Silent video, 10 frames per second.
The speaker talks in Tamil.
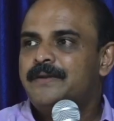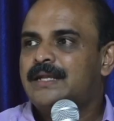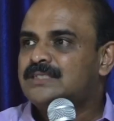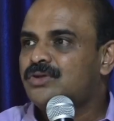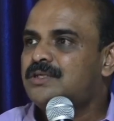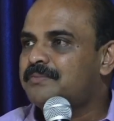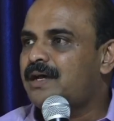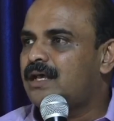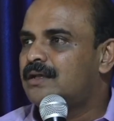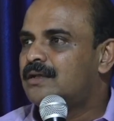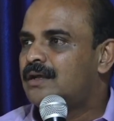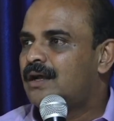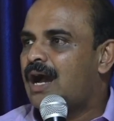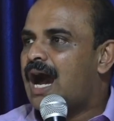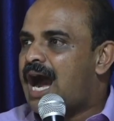நான் சொல்லட்டுமா
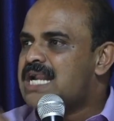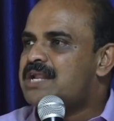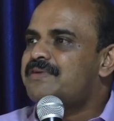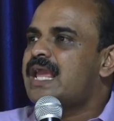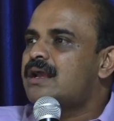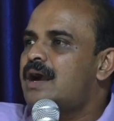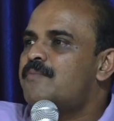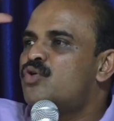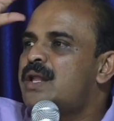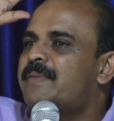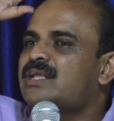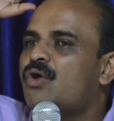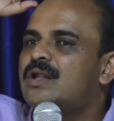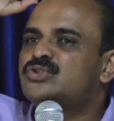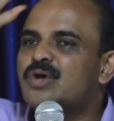ஆண்டவர் எங்க மூலமாக தான்
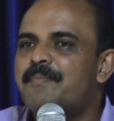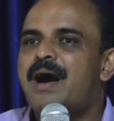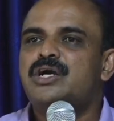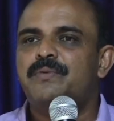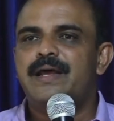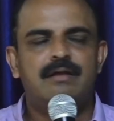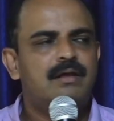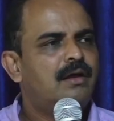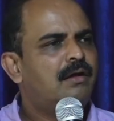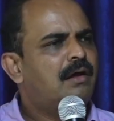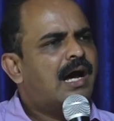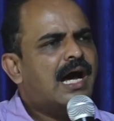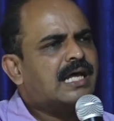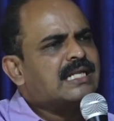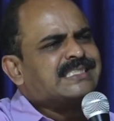உங்களை சுகமாக்குவார்
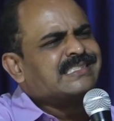அதில்